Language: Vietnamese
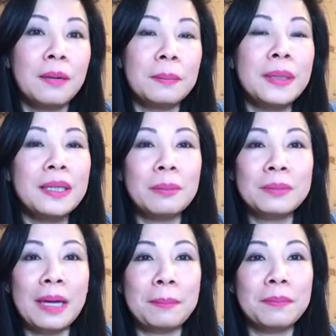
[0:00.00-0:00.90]
mình không
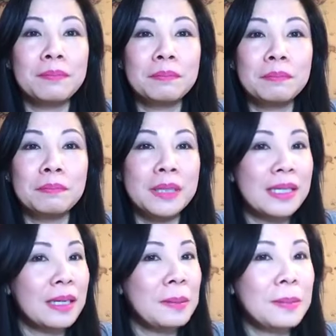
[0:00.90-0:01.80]
tập mình
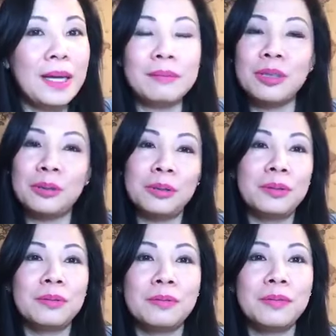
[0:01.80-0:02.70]
sẽ không có làm được
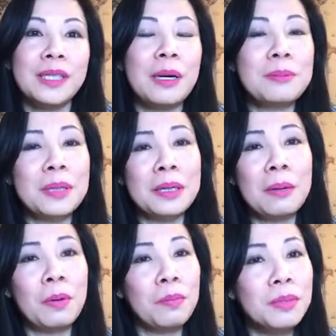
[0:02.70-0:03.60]
vì không thể nào
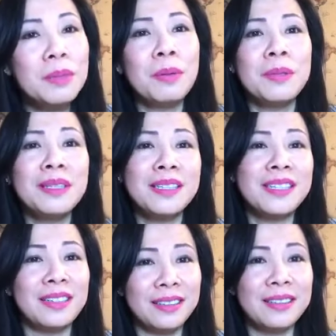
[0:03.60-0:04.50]
một bước một bước lên
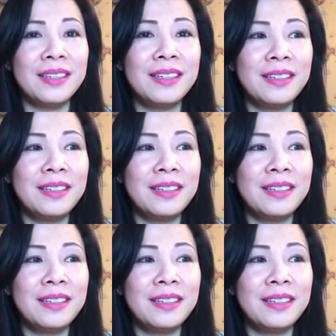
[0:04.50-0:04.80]
trời được hết